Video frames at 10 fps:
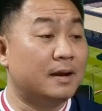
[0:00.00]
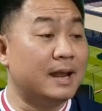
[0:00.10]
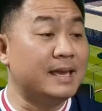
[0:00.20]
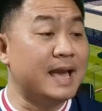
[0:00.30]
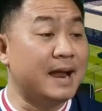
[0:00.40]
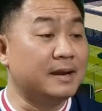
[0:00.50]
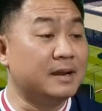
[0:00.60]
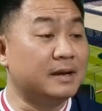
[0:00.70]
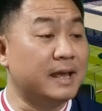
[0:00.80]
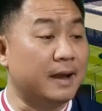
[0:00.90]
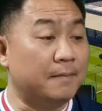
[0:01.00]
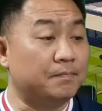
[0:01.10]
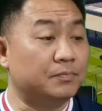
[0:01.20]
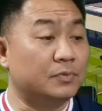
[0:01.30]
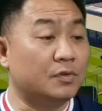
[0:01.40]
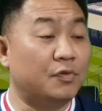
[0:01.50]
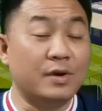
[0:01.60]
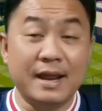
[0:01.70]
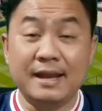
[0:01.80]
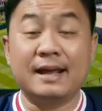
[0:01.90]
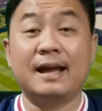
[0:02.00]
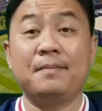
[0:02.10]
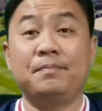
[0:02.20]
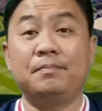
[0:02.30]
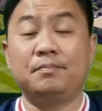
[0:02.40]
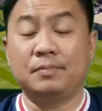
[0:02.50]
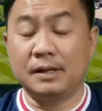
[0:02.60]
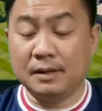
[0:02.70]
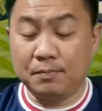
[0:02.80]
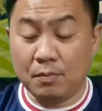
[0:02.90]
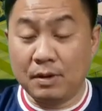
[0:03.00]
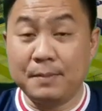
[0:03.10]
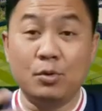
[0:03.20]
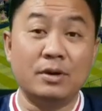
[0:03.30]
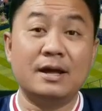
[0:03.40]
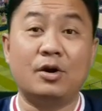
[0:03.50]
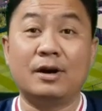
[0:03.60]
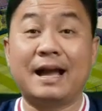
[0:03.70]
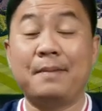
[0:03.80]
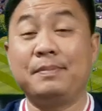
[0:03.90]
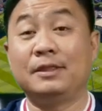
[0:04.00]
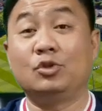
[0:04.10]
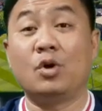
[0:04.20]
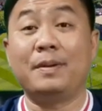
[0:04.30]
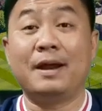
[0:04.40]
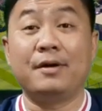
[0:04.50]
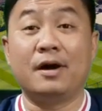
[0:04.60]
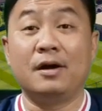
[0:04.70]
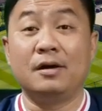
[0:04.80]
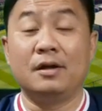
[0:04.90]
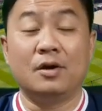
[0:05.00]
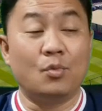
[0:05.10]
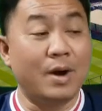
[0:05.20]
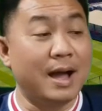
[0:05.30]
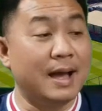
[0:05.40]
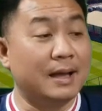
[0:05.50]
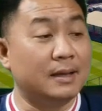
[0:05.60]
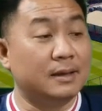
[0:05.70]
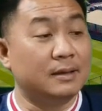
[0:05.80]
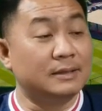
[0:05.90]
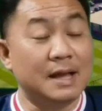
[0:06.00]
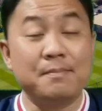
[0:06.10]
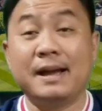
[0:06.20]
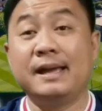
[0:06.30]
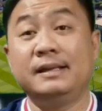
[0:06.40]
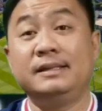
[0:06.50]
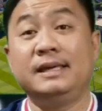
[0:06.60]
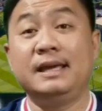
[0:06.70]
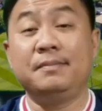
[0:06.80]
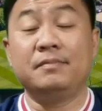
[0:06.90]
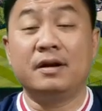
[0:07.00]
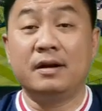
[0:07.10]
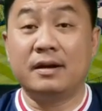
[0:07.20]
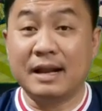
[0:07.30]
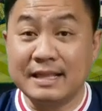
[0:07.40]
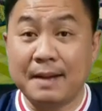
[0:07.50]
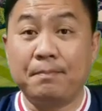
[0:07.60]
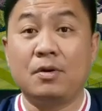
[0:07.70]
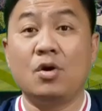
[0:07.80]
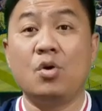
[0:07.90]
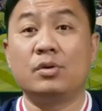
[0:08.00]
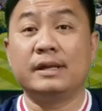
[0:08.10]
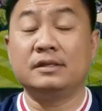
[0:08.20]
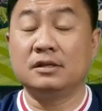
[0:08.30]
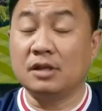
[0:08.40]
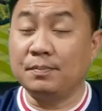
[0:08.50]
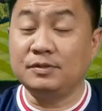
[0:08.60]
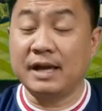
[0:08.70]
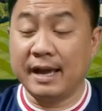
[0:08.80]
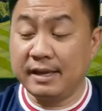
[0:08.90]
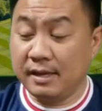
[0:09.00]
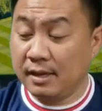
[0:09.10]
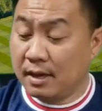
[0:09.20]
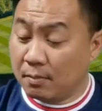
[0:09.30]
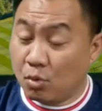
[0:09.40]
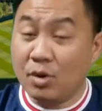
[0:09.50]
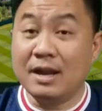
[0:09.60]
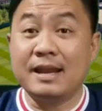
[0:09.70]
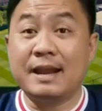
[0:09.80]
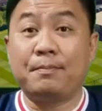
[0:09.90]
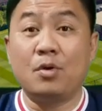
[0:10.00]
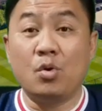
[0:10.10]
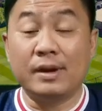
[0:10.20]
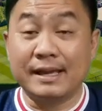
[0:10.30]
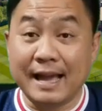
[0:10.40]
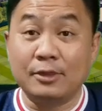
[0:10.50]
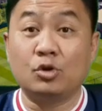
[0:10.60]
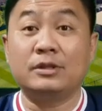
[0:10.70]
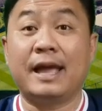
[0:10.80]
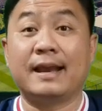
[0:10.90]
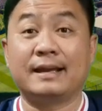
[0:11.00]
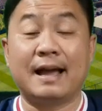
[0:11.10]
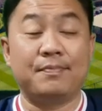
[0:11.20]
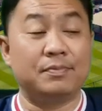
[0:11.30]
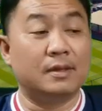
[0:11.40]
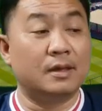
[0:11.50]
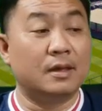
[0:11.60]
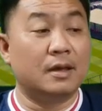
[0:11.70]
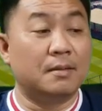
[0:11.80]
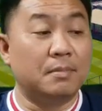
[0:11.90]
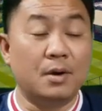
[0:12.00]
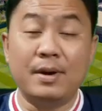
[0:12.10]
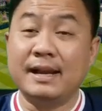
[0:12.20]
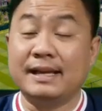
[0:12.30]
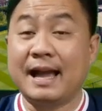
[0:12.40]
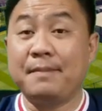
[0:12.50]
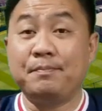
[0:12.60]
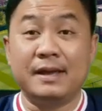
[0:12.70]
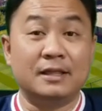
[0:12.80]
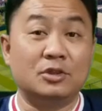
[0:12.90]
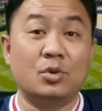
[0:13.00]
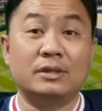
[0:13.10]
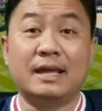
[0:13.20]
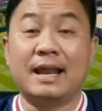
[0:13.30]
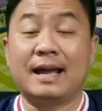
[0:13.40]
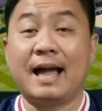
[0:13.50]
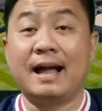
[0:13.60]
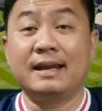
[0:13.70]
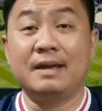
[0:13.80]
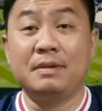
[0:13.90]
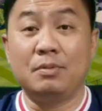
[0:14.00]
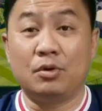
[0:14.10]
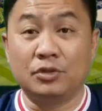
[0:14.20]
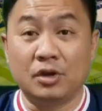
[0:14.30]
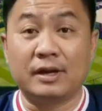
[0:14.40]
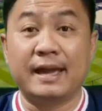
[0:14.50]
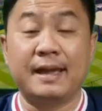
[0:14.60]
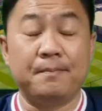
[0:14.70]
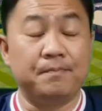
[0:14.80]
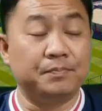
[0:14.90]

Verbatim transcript: และอย่างหนึ่งเนี่ยโฟเดนนะครับคือผมเคยพูดเรื่องของการเปลี่ยนตัวไปแล้วเนาะว่าทำไมทีมระดับโลกเนี่ยถึงต้องใช้ผู้เล่นระดับโลกในการทดแทนกัน เพราะว่าในการเปลี่ยนตัวแต่ละครั้งเนี่ยมีผลต่อเกม